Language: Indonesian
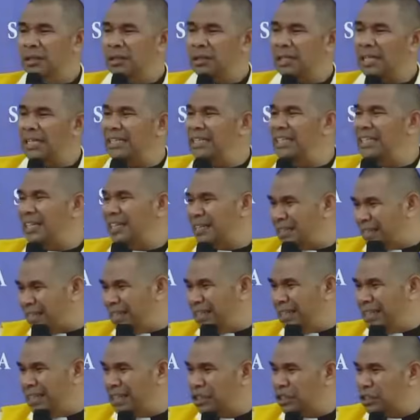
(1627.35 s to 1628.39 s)
kan dia
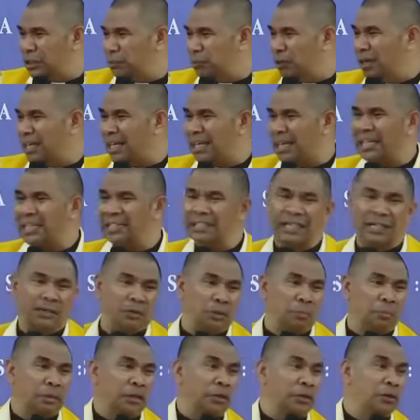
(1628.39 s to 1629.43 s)
keliling semua gereja
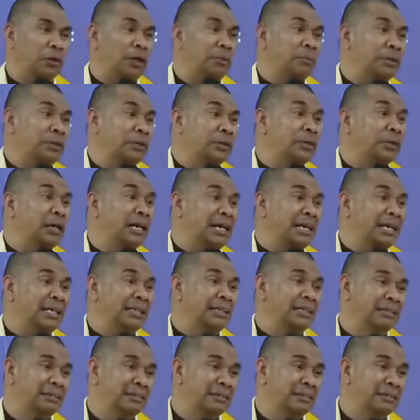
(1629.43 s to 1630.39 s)
kok berdoa-berdoa kan.